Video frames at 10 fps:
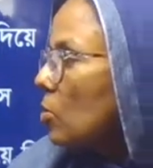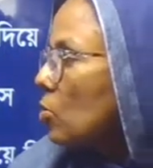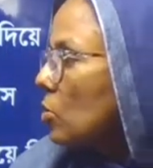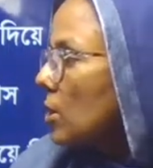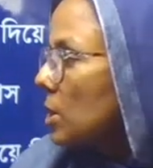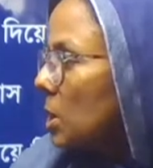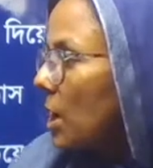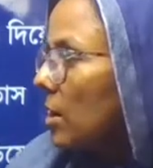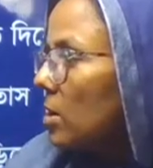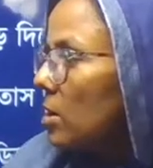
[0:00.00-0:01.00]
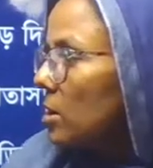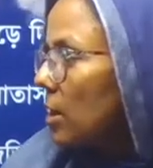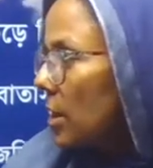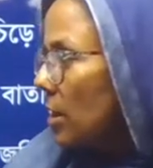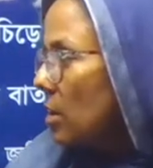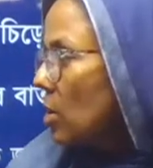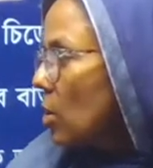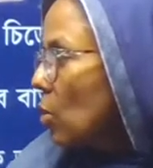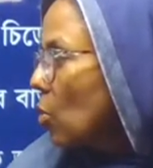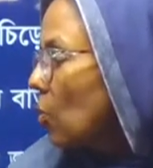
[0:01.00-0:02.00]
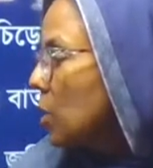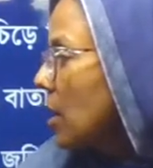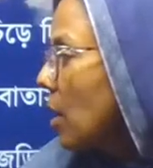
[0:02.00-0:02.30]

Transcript: করতে চান তিন কবিতার